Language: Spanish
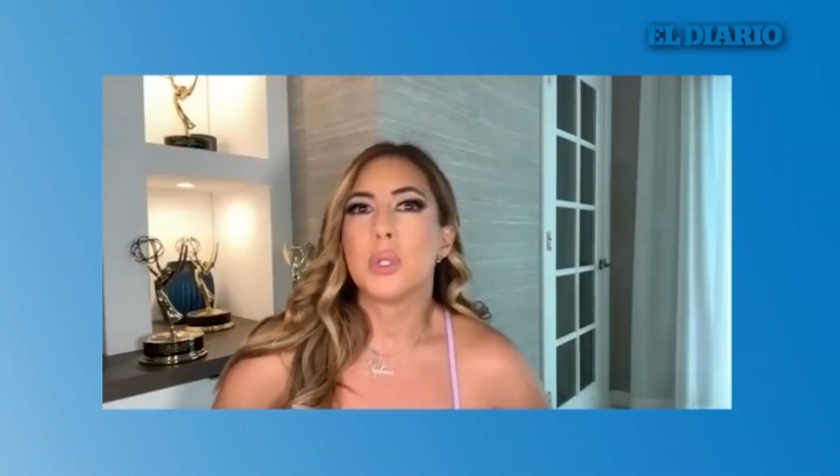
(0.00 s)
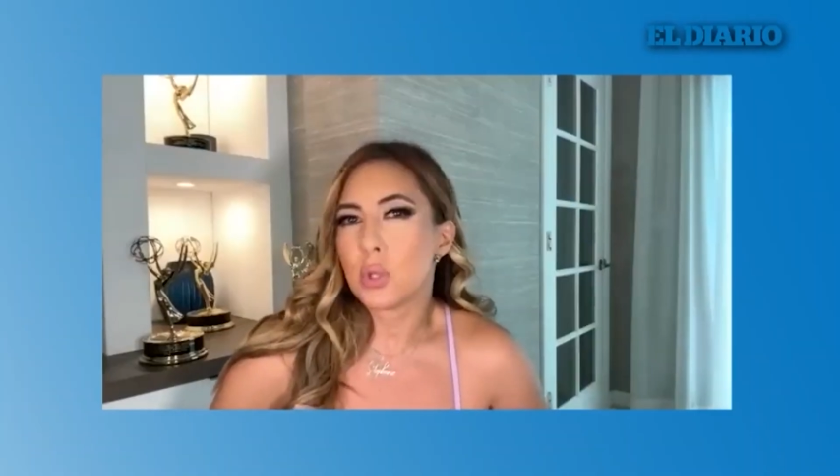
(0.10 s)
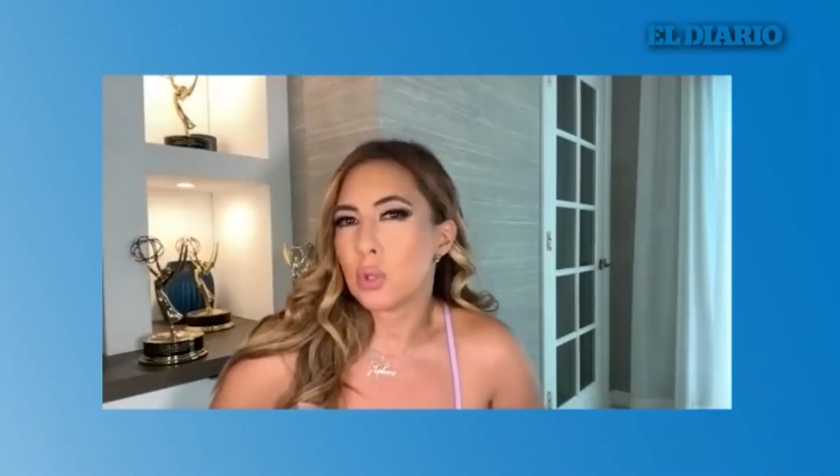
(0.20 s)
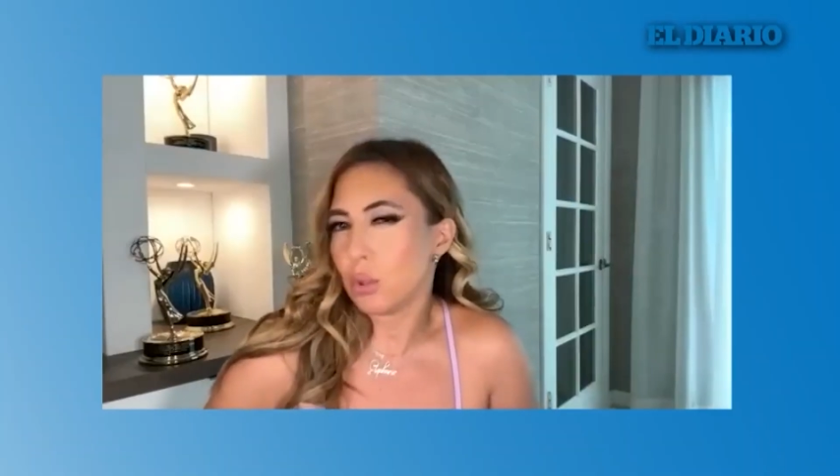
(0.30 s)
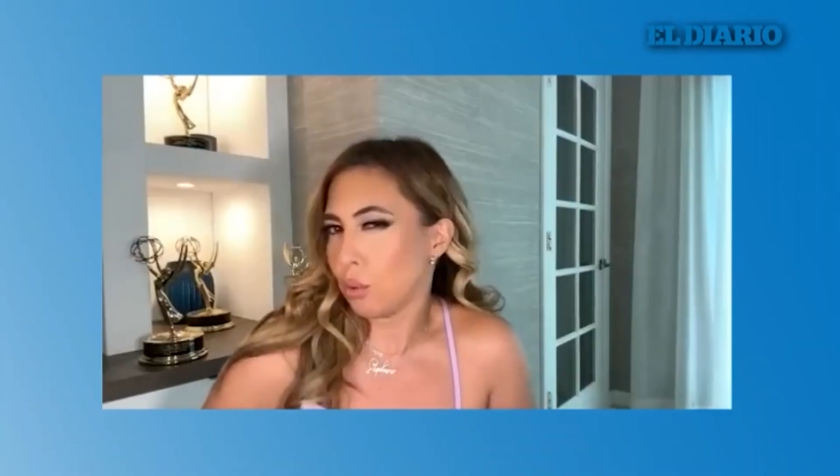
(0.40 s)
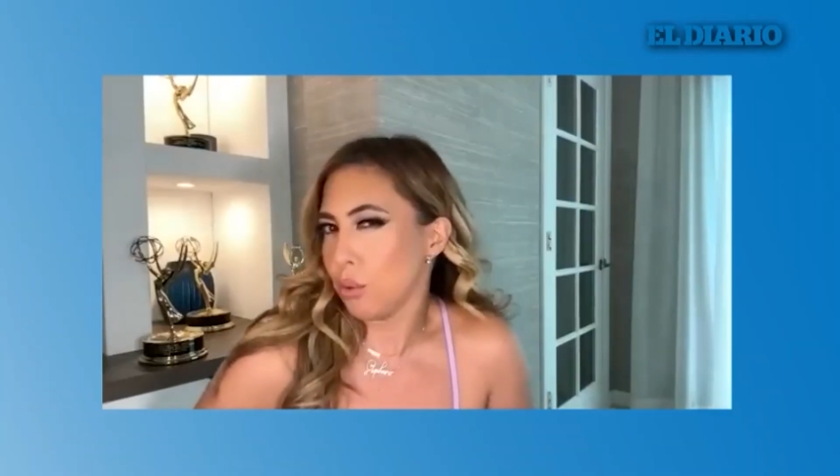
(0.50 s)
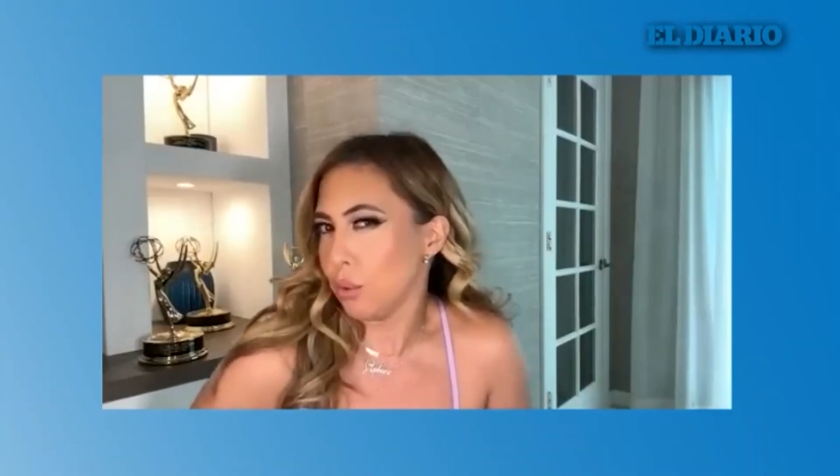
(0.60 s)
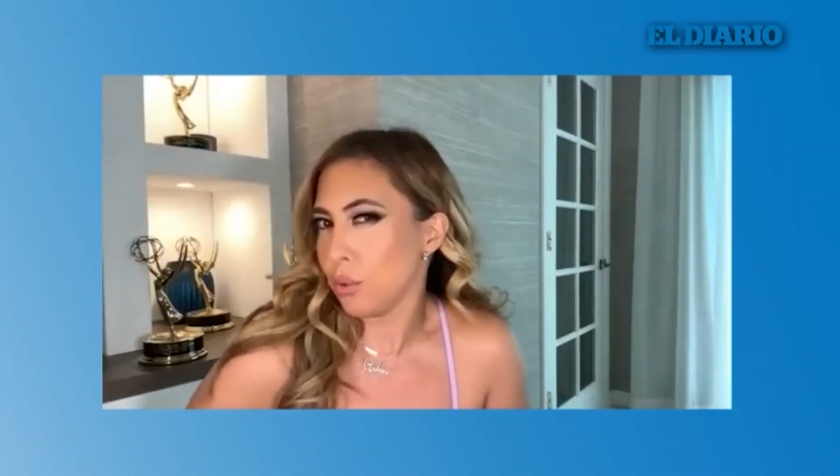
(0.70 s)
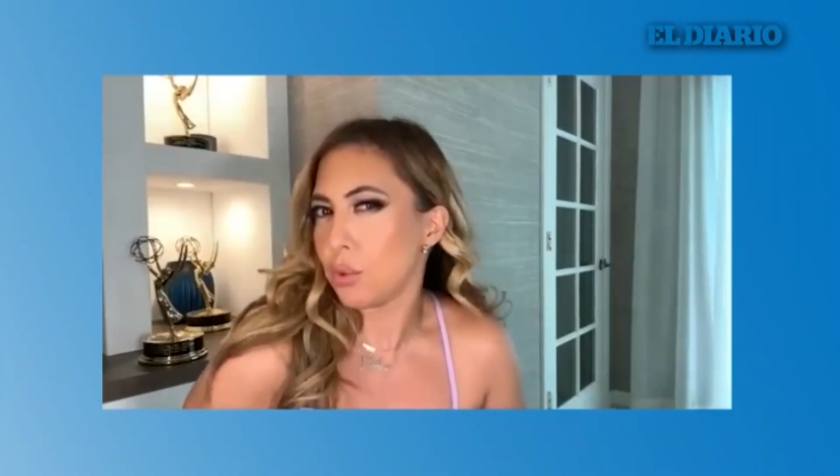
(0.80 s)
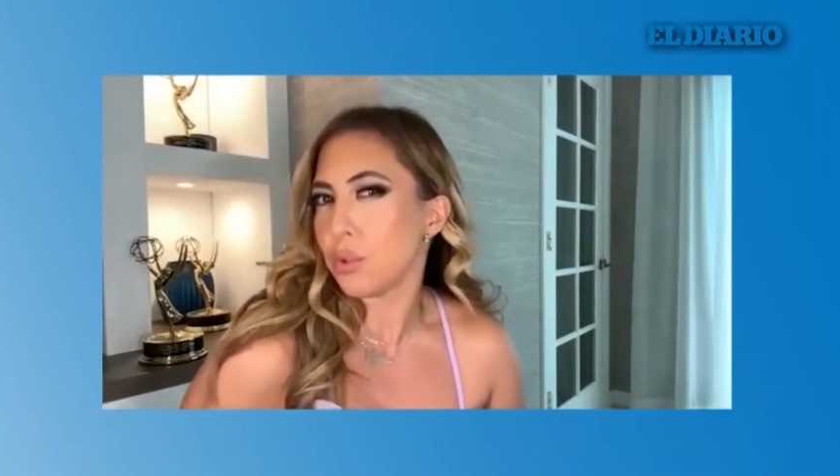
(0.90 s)
pues nos,
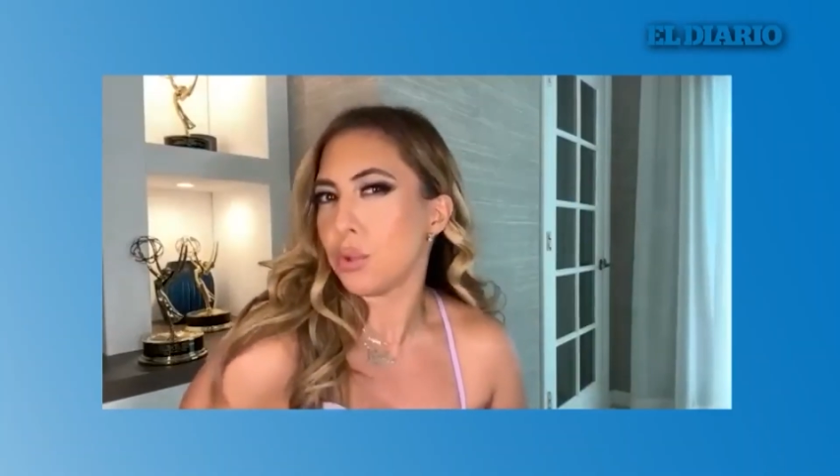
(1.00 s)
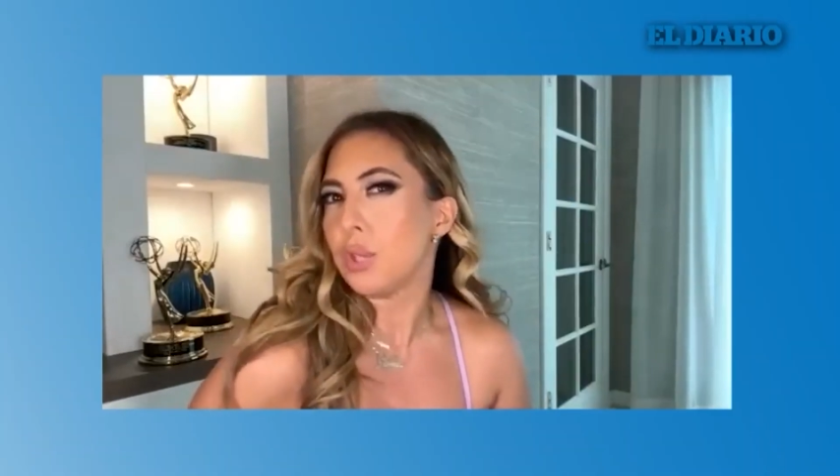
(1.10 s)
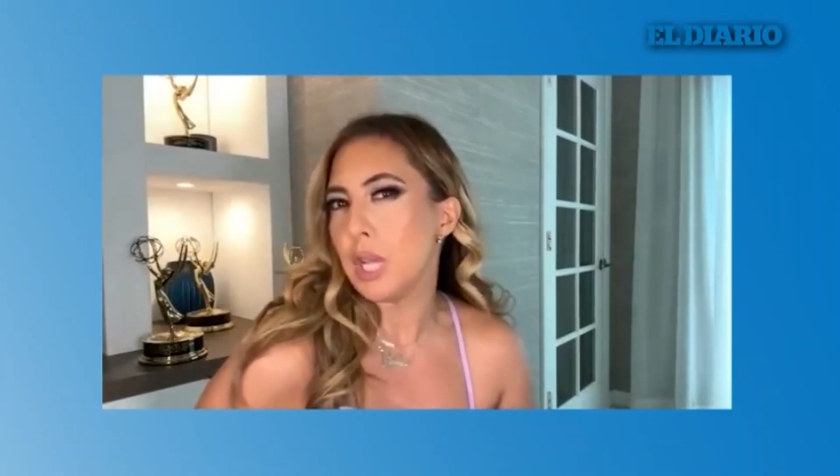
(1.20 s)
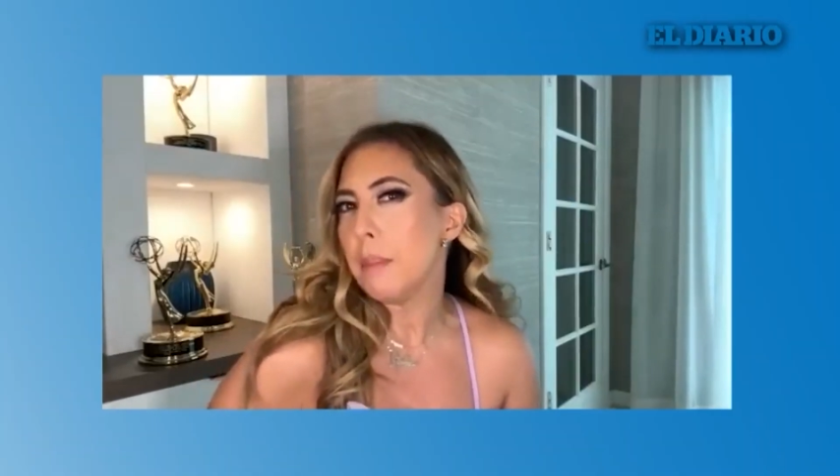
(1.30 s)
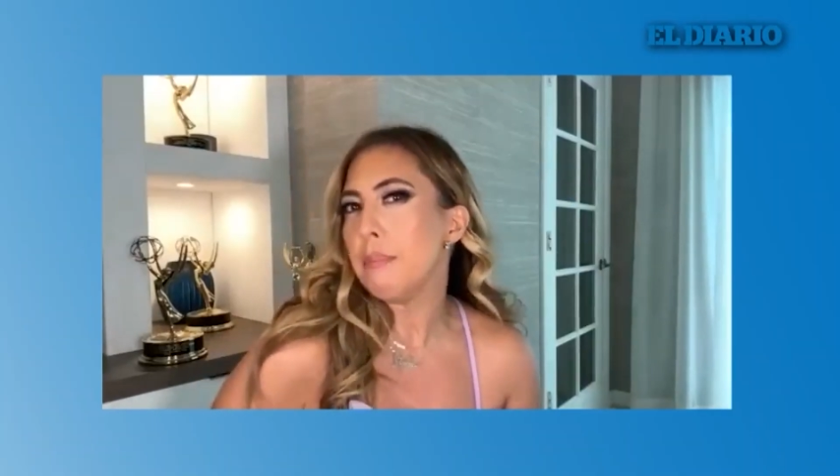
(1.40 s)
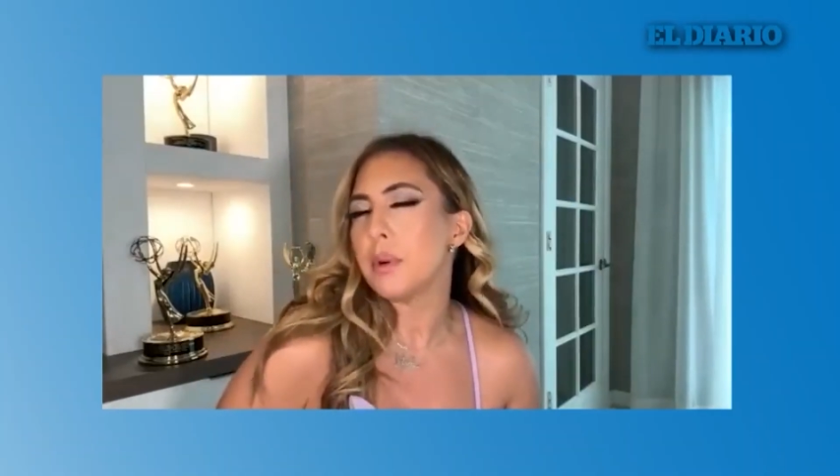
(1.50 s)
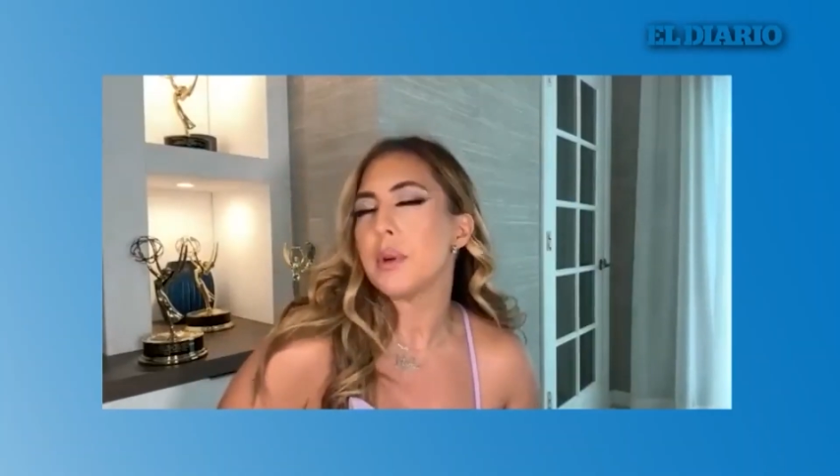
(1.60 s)
nos costó tiempo,